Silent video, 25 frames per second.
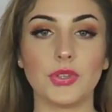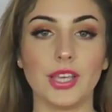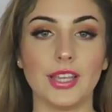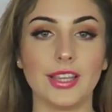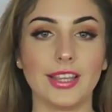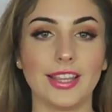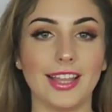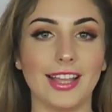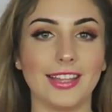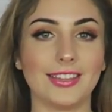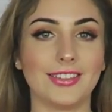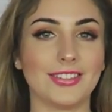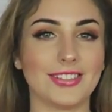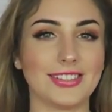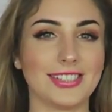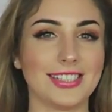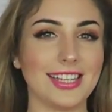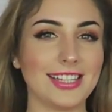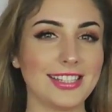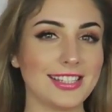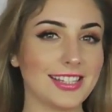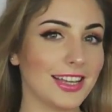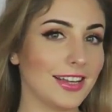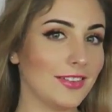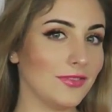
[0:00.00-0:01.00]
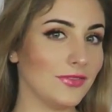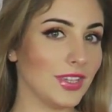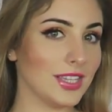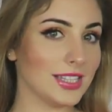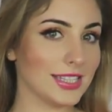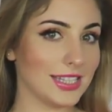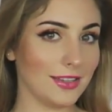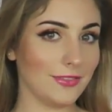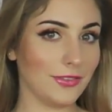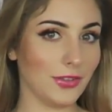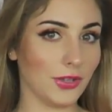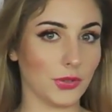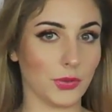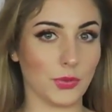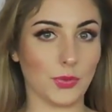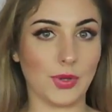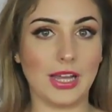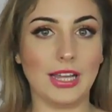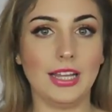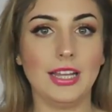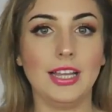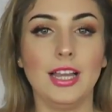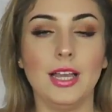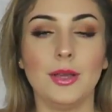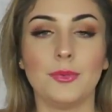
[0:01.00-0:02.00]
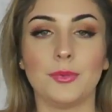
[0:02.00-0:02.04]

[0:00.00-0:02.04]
sukienka troszeczkę mnie zawiodła,